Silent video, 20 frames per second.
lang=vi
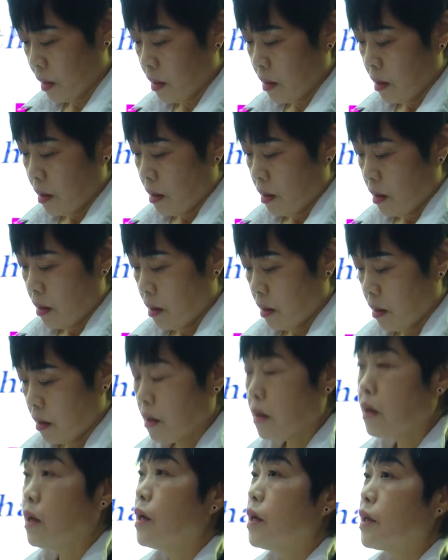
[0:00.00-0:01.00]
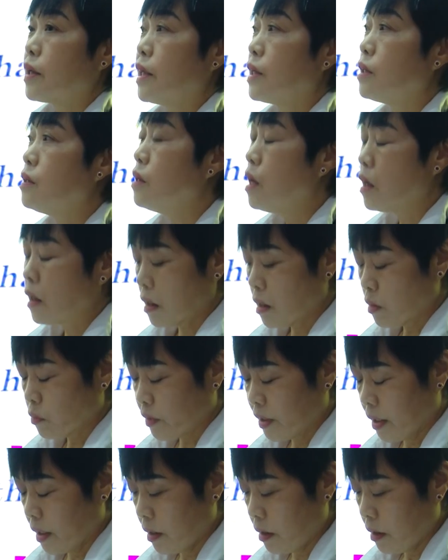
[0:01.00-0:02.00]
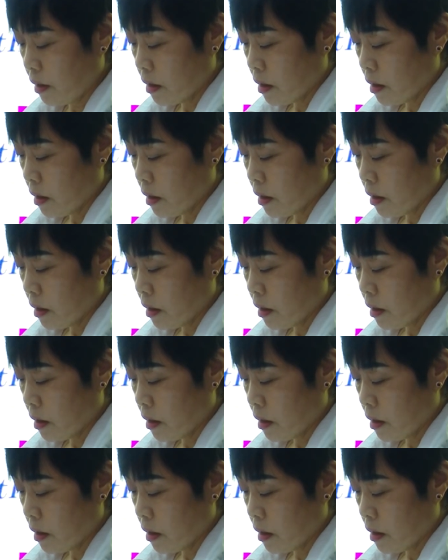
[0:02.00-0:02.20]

nửa, có cướt xình ó, mi xương